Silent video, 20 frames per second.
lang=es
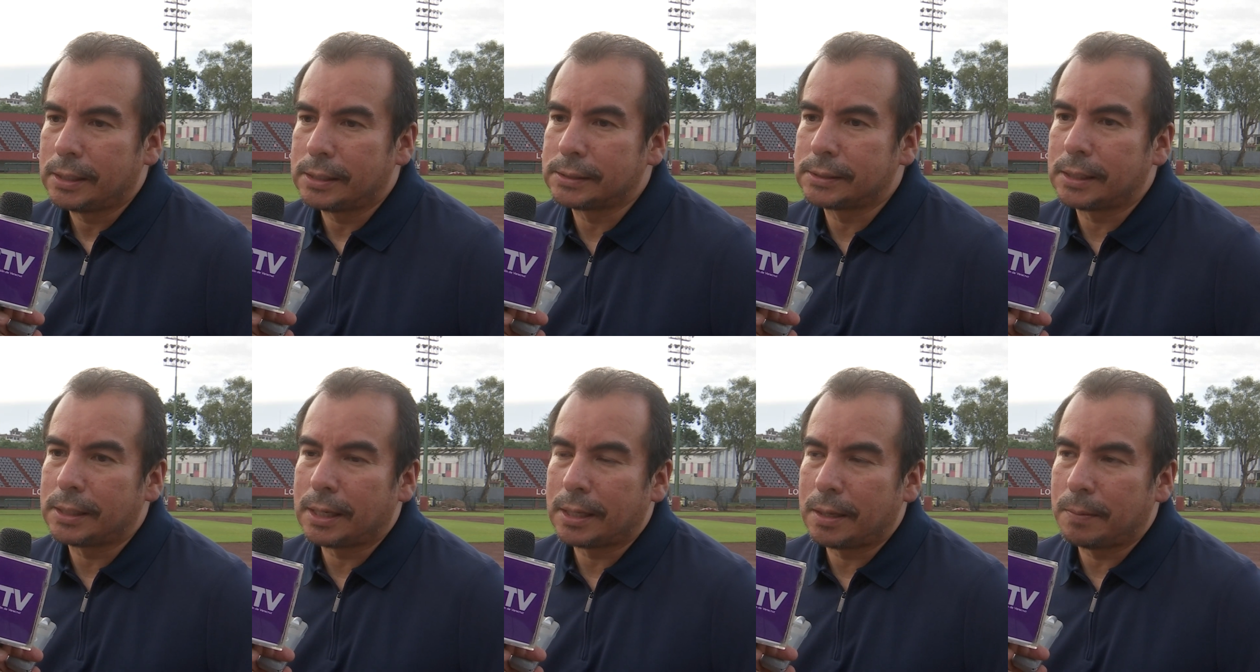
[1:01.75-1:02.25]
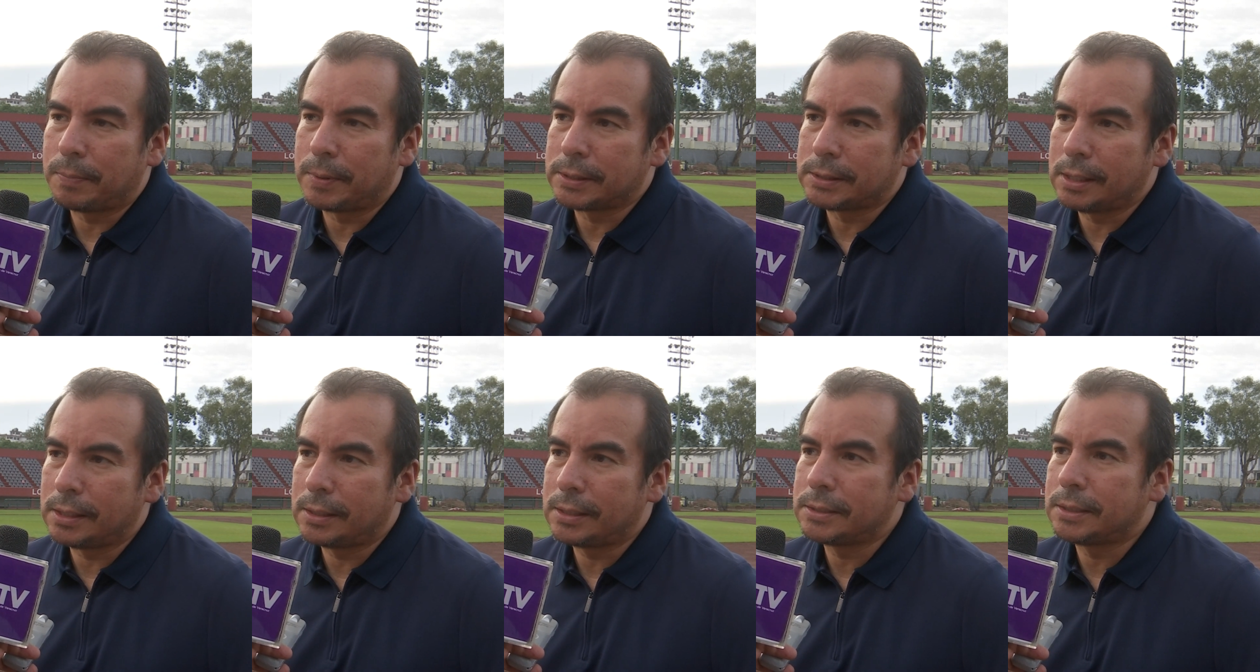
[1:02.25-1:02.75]
que estén aquí
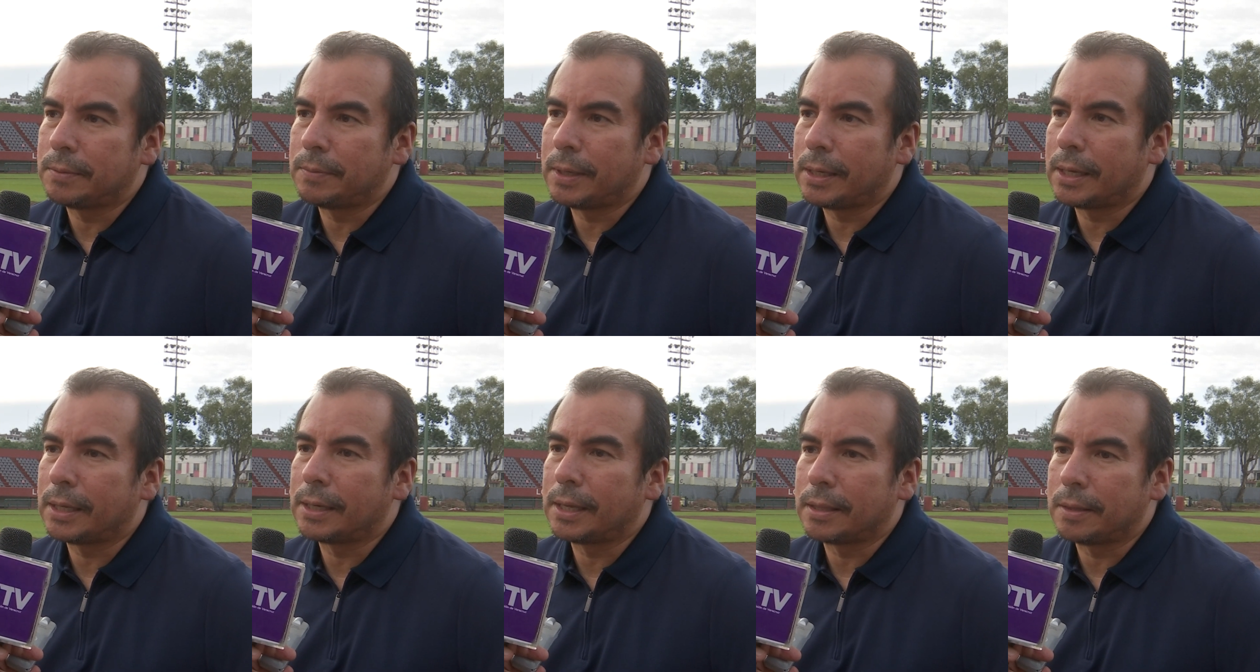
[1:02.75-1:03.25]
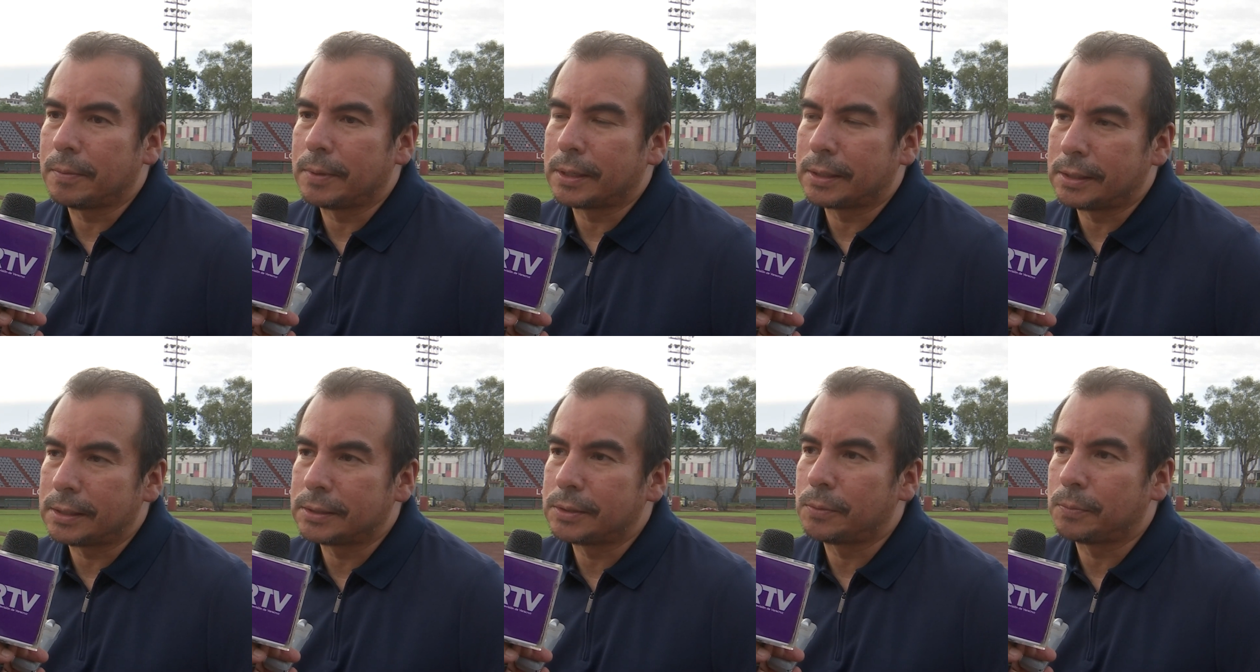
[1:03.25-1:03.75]
presentes y vengan a
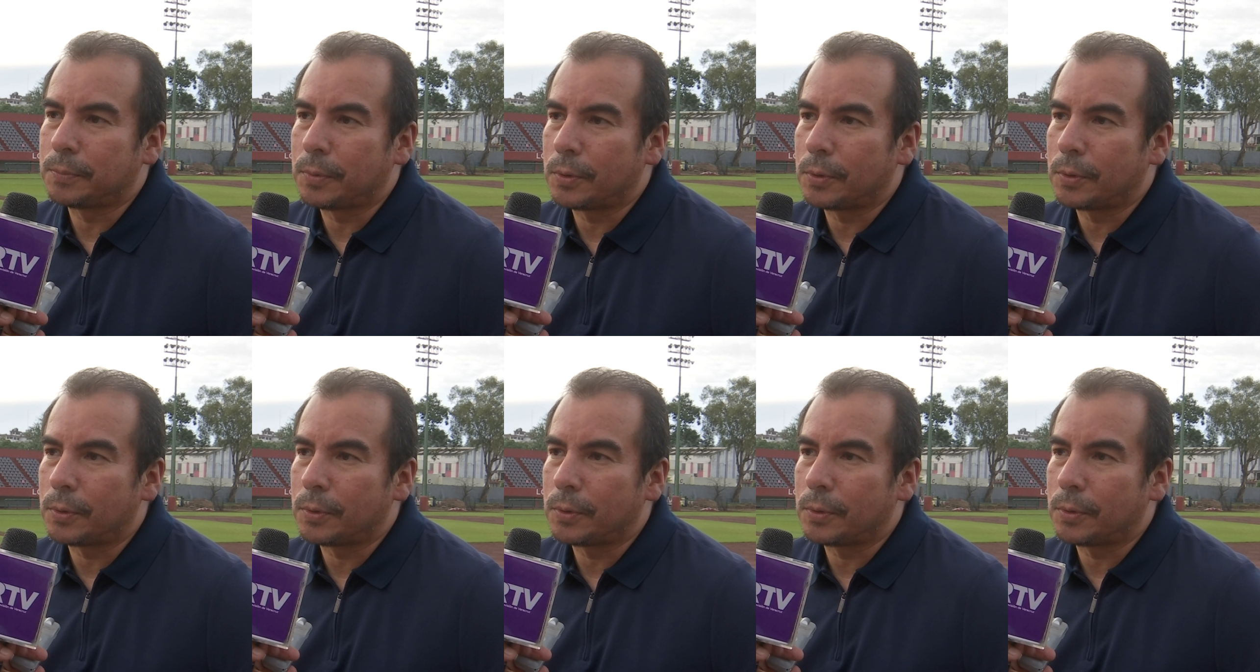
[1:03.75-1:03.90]
divertirse un